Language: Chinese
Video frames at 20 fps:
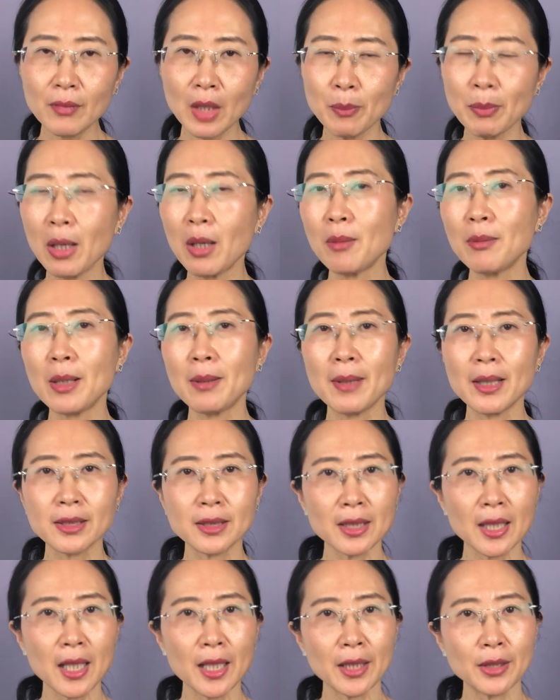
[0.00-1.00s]
爸爸妈妈
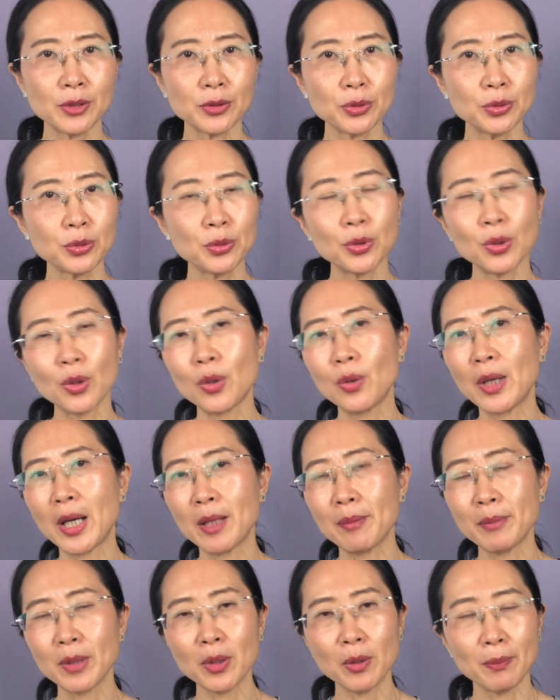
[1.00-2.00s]
在中国，我还
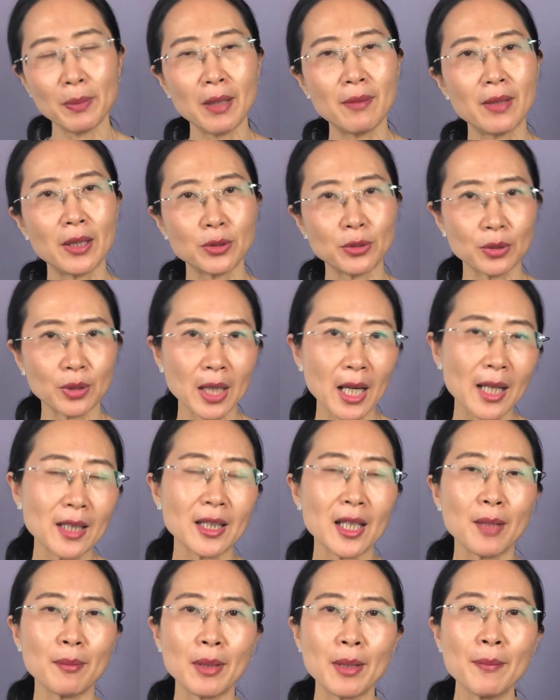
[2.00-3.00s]
没有办法去看
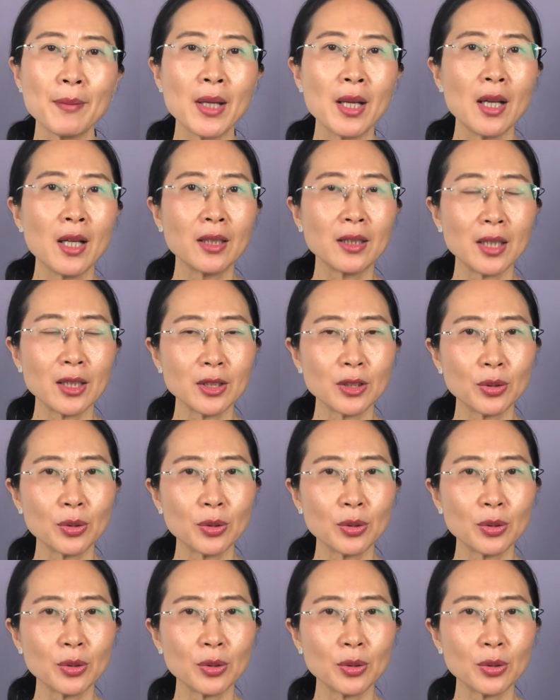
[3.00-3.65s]
他们，但是